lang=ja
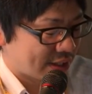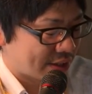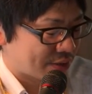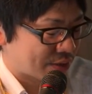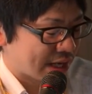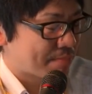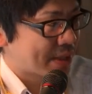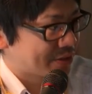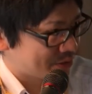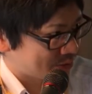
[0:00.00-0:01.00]
あの乾
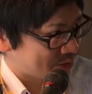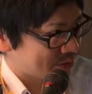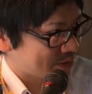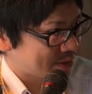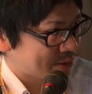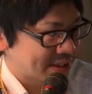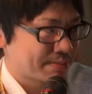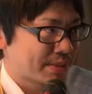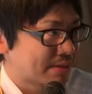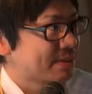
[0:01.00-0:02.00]
パンの
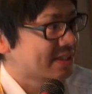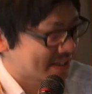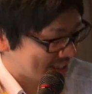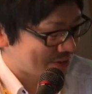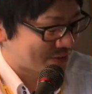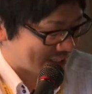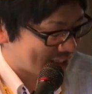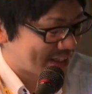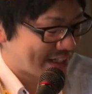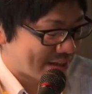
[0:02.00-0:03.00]
あパスパスしたよう
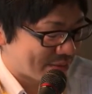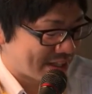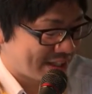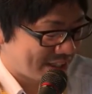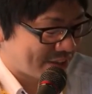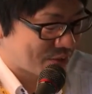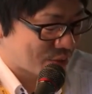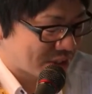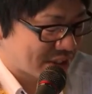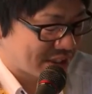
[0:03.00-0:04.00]
なう、ねはい、あまり
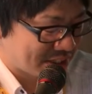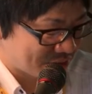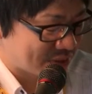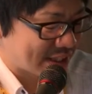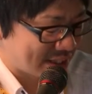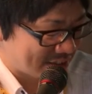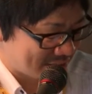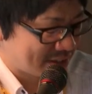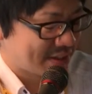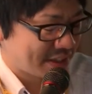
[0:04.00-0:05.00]
美味しいような、はい
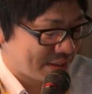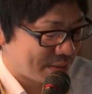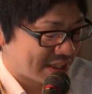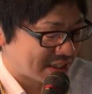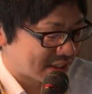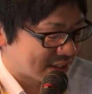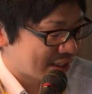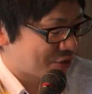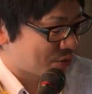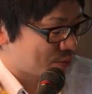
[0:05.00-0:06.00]
うん、イメージが
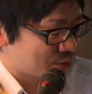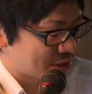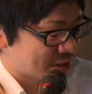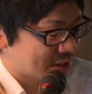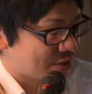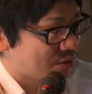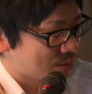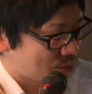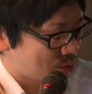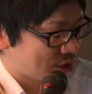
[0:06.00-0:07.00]
ないと思うんですけれど
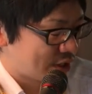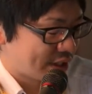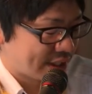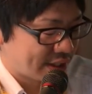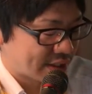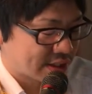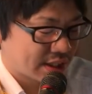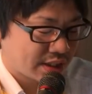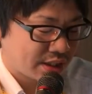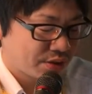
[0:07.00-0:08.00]
も、えー、
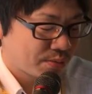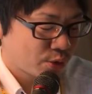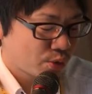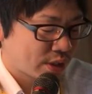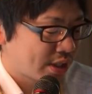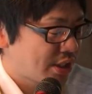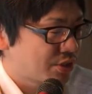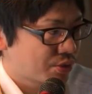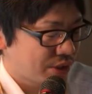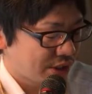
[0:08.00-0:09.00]
最近のものは
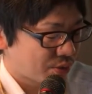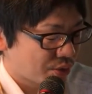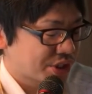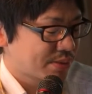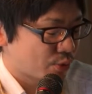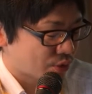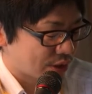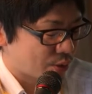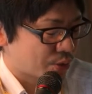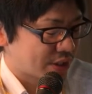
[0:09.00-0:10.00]
非常に美味しいも
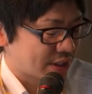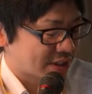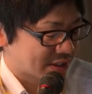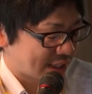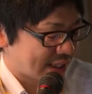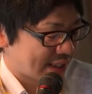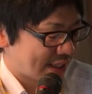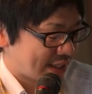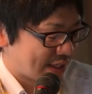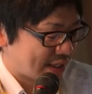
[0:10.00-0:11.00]
のが多くてですね、うんうん、
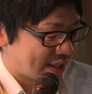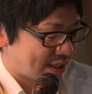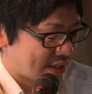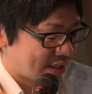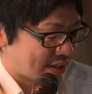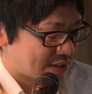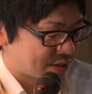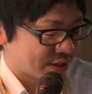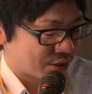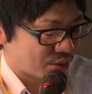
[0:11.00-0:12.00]
えー、
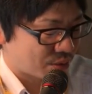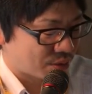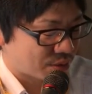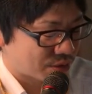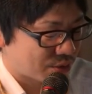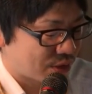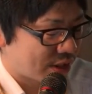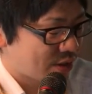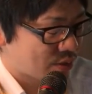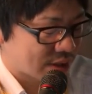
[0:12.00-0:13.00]
実は今日その
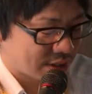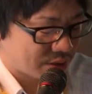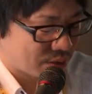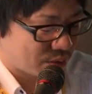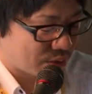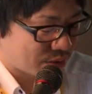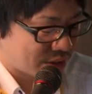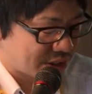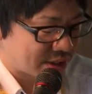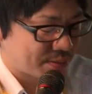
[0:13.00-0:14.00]
栄養館の
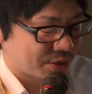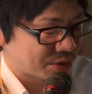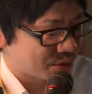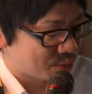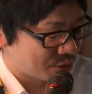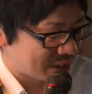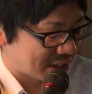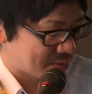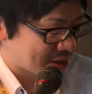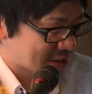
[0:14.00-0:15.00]
実物を持っ
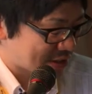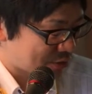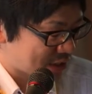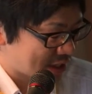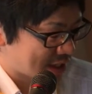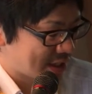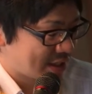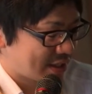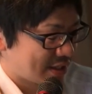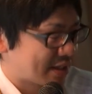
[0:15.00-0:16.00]
てきましたので、
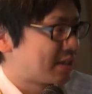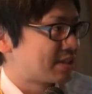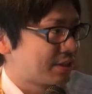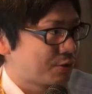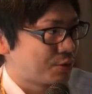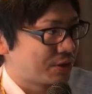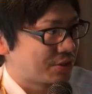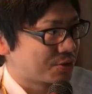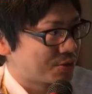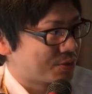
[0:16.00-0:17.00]
はい、武井さんの方
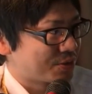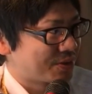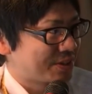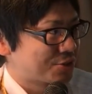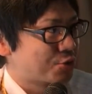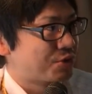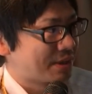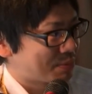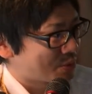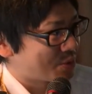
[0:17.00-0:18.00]
にちょっと食
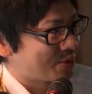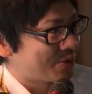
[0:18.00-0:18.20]
レポを